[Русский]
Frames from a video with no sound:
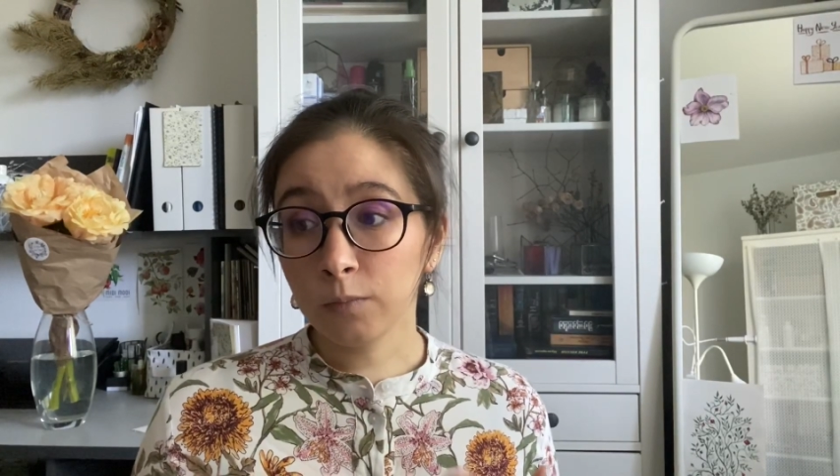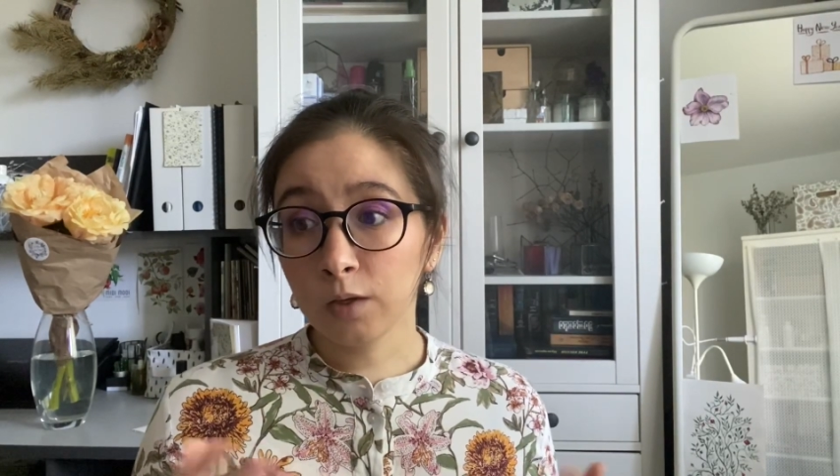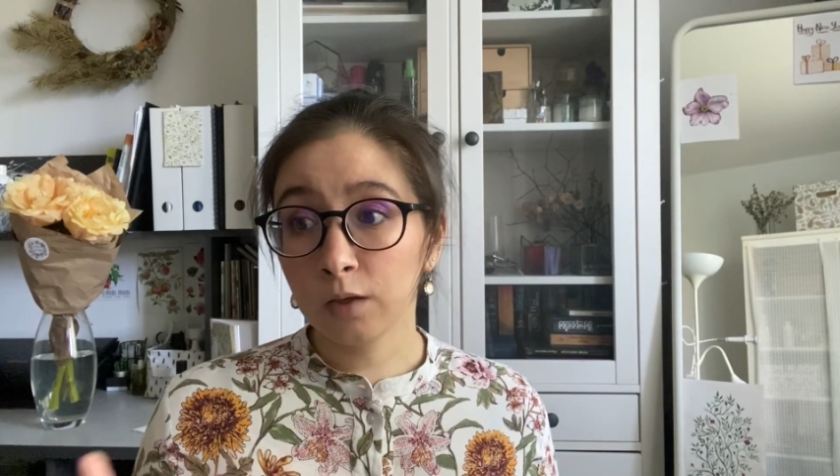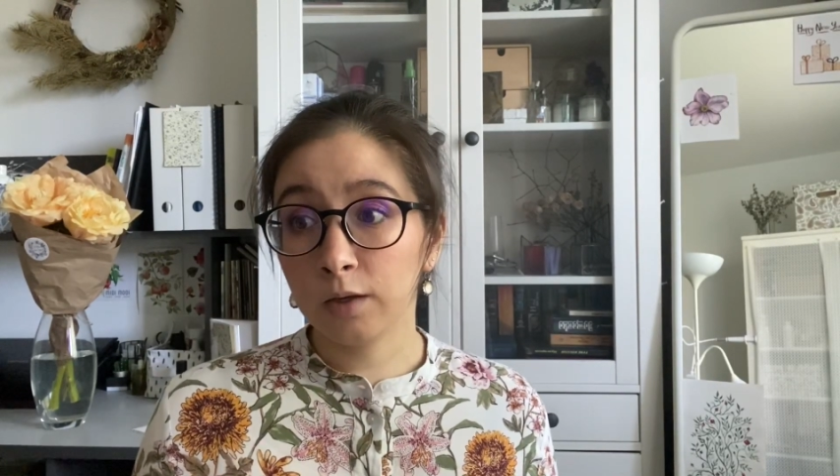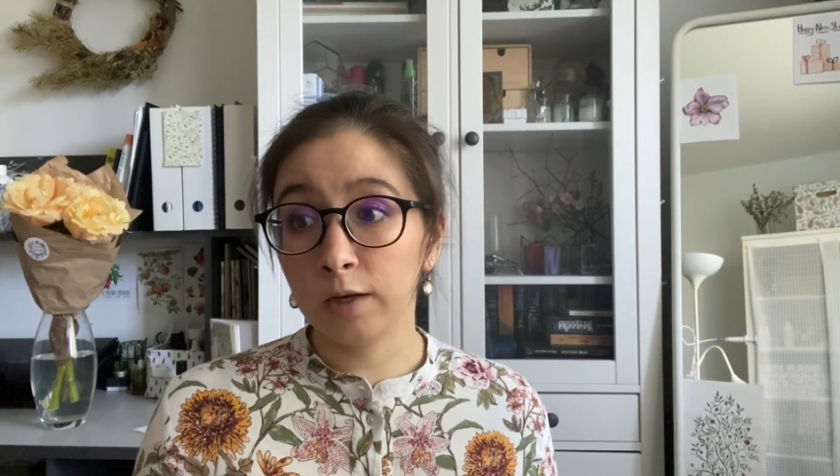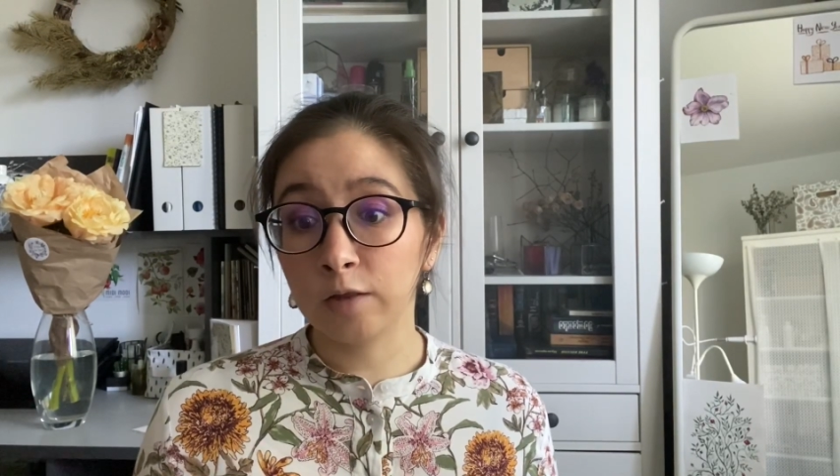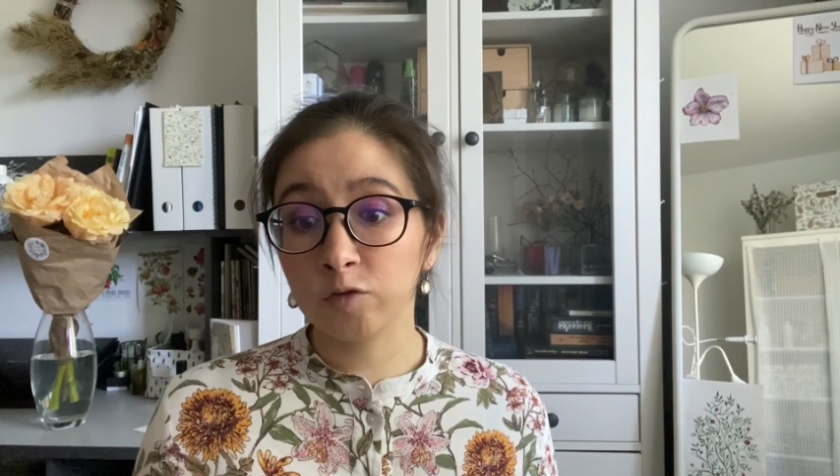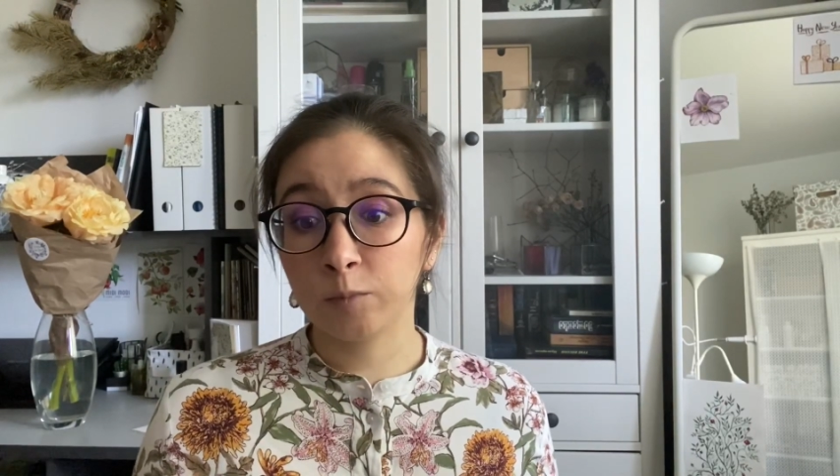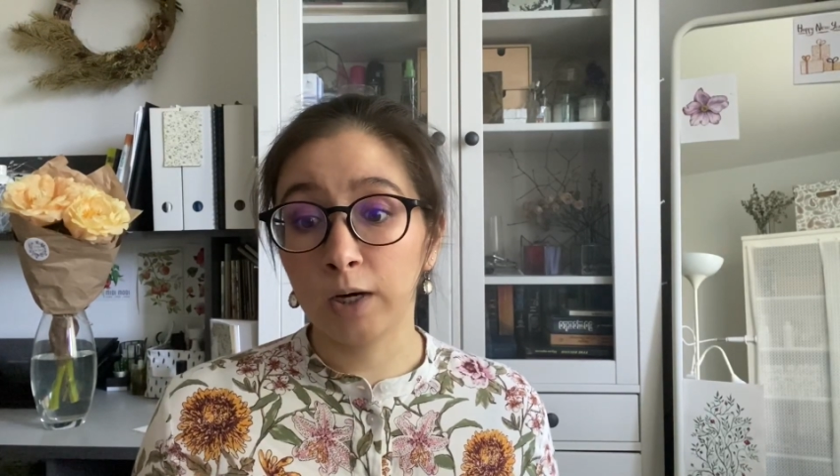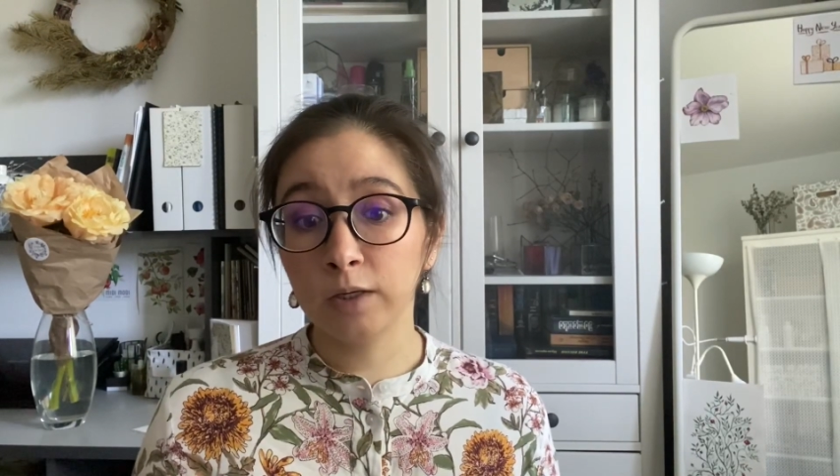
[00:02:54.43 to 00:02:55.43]

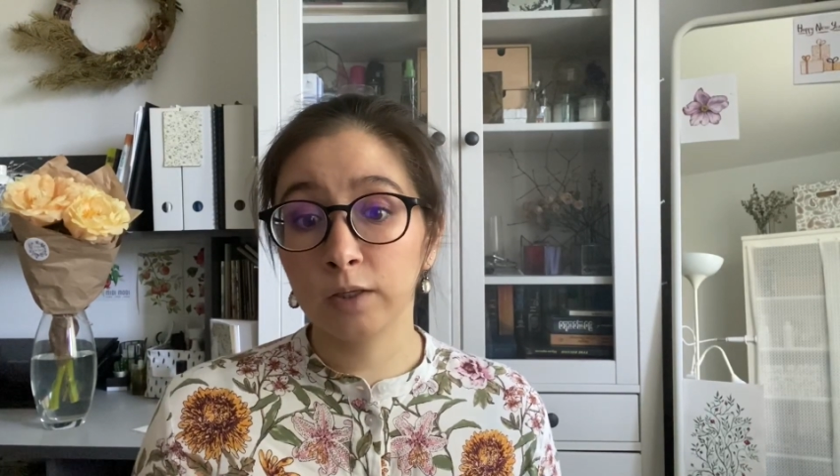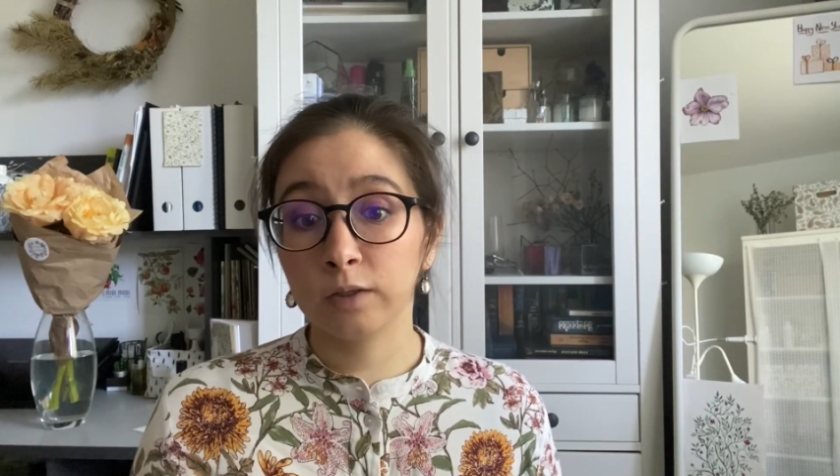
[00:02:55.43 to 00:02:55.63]
Creative Market